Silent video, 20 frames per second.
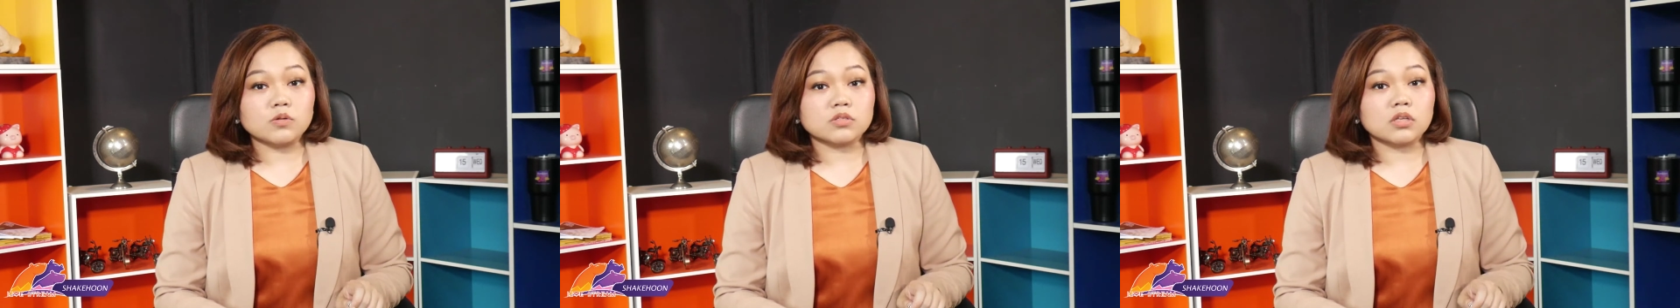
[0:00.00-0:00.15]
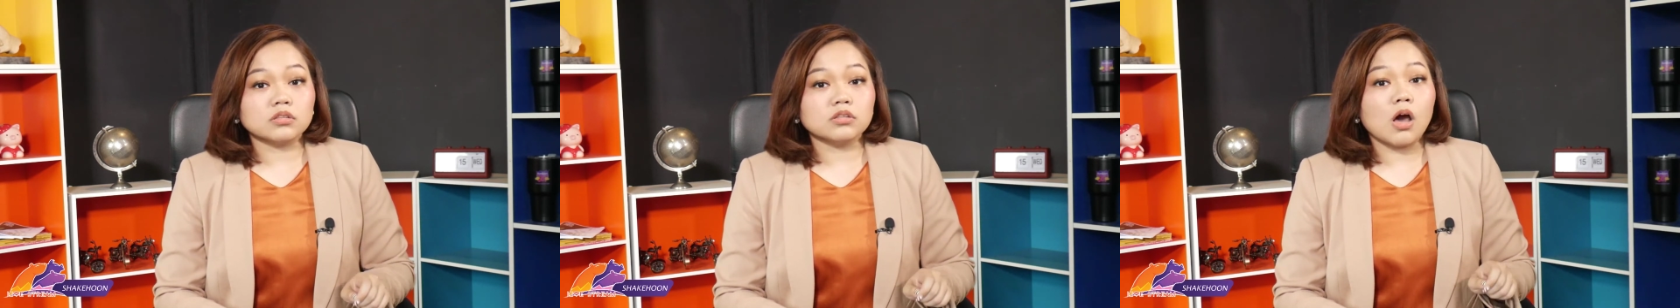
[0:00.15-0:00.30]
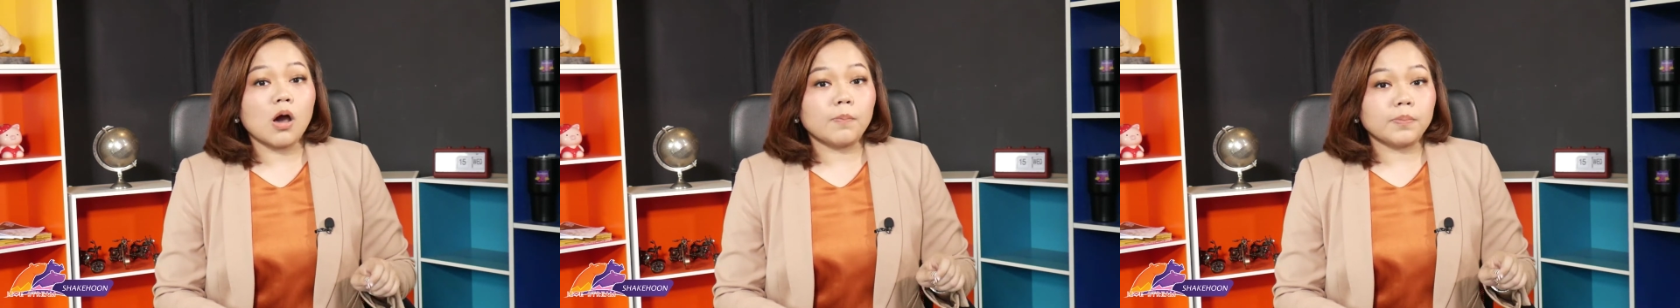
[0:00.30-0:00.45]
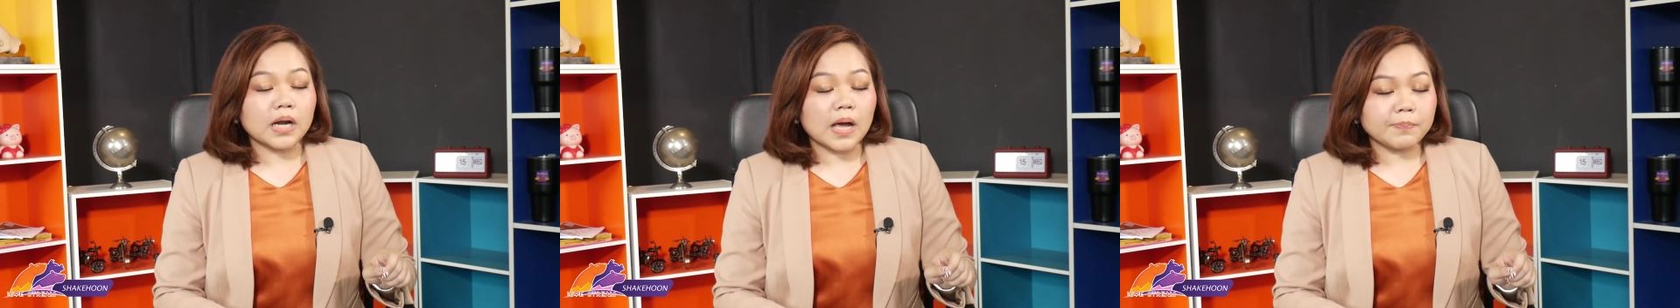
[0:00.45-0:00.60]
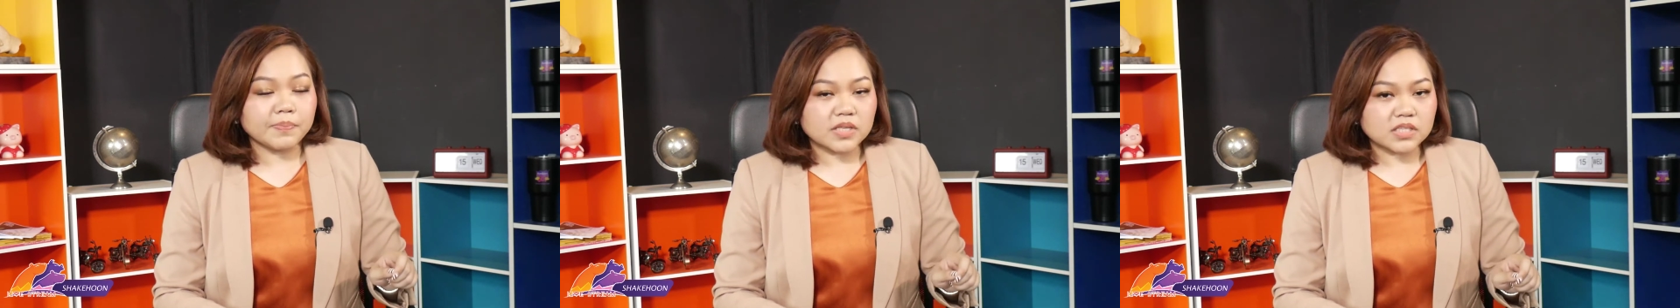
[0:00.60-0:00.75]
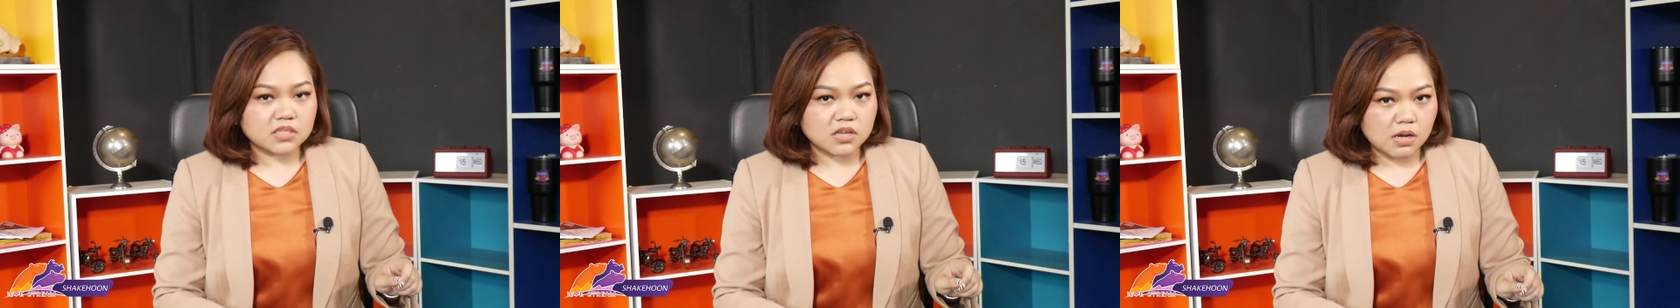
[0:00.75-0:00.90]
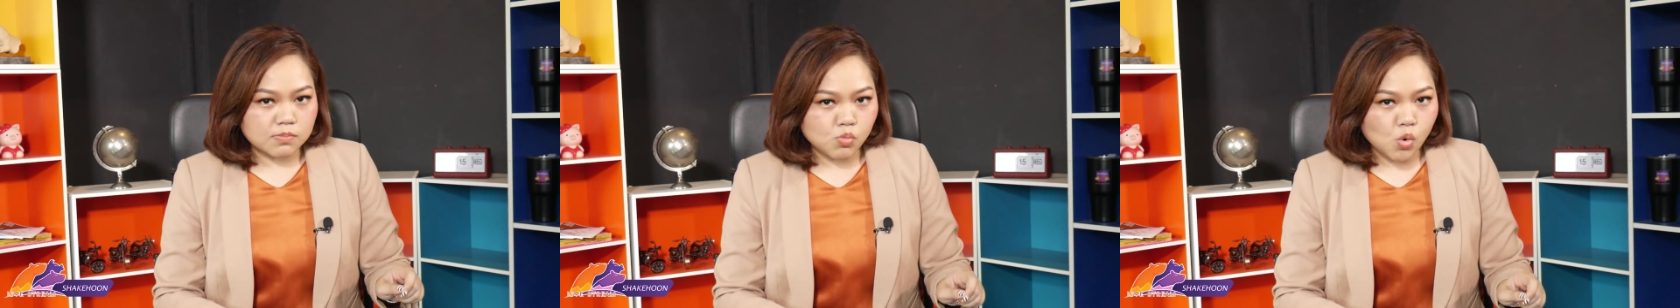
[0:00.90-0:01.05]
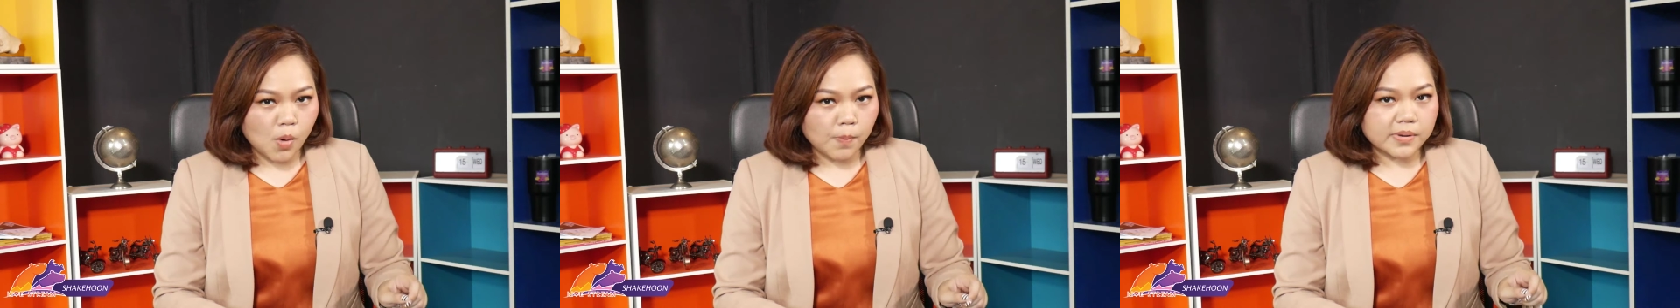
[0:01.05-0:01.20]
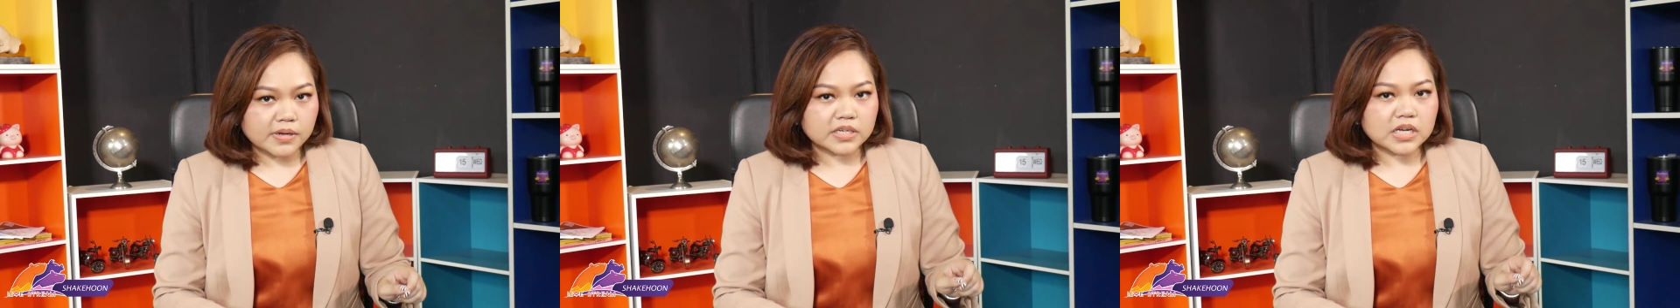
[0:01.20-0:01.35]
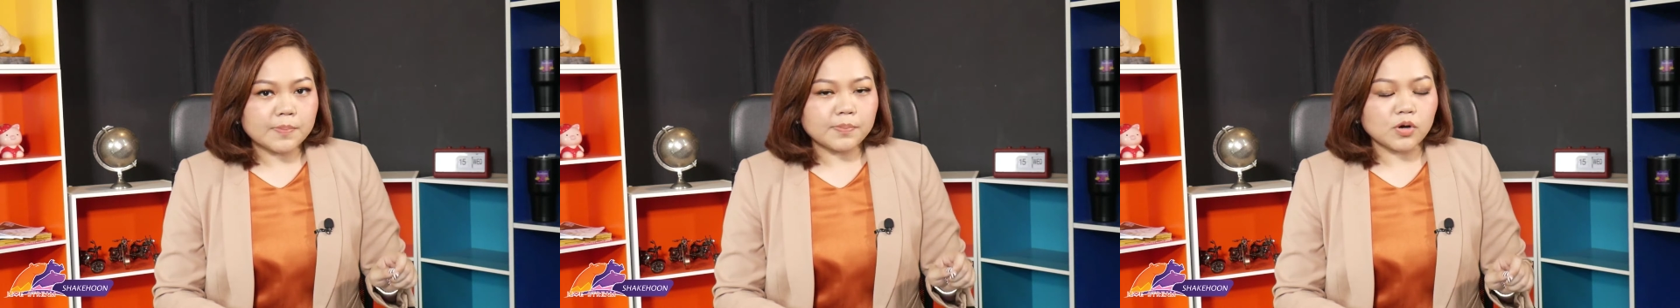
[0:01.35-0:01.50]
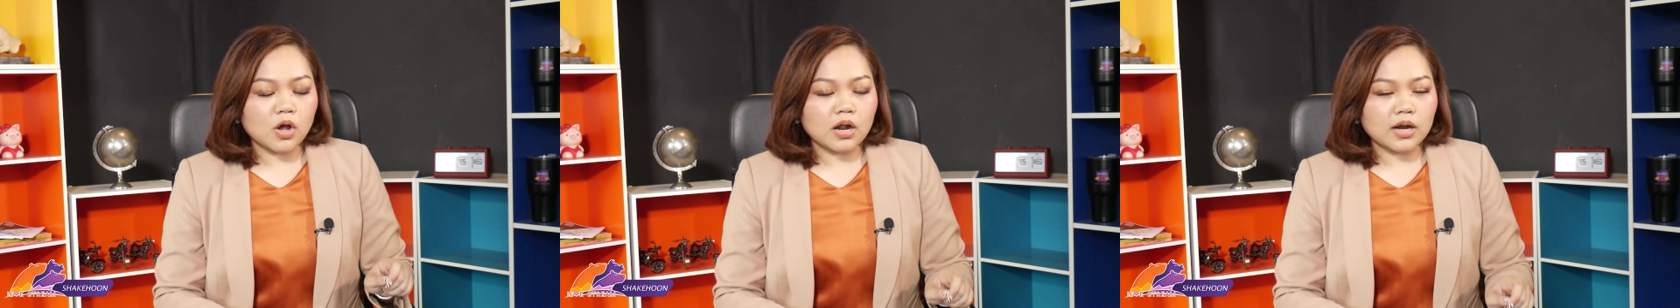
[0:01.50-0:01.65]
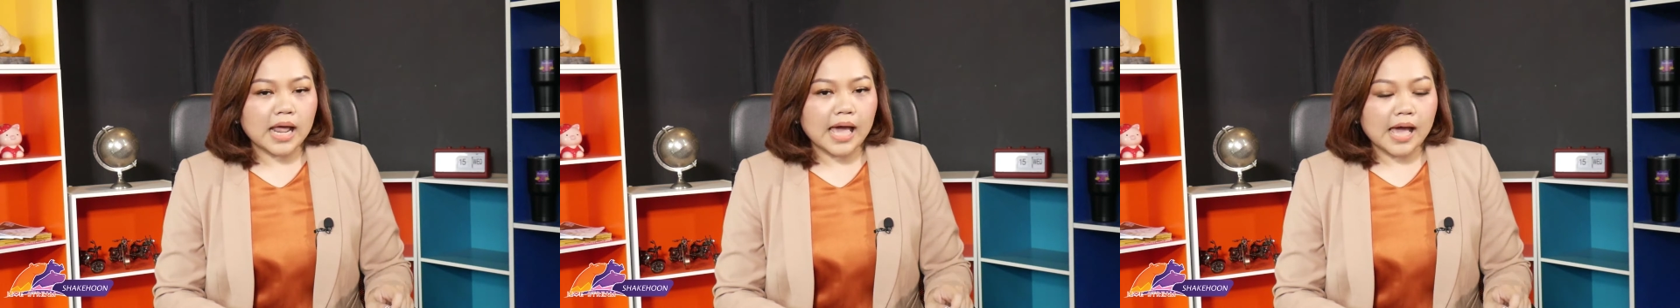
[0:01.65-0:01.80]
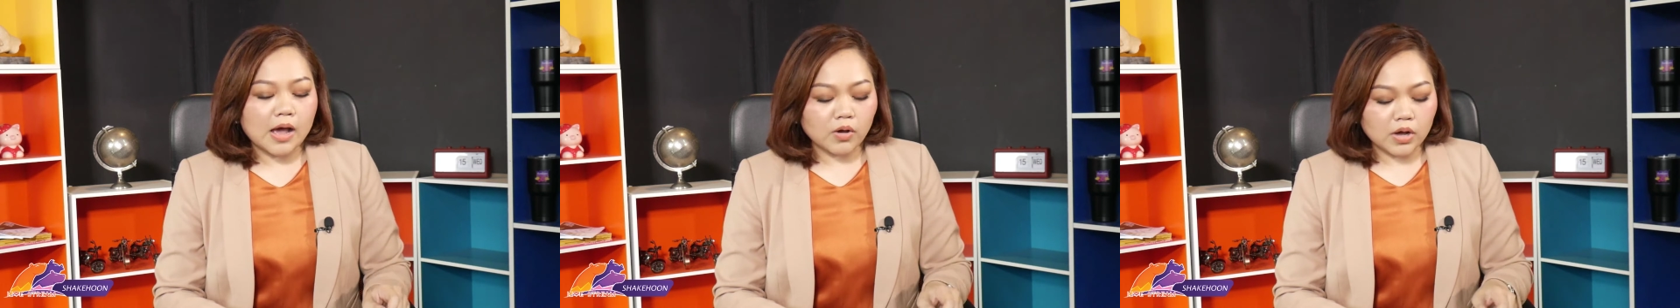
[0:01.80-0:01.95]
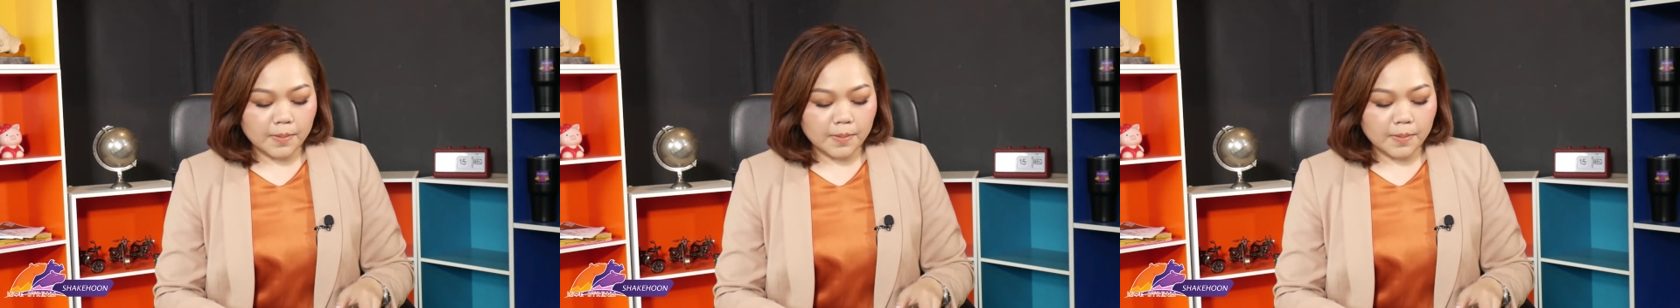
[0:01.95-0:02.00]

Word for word: จะตอบรับในเชิงบวกไปเรียบร้อยแล้ว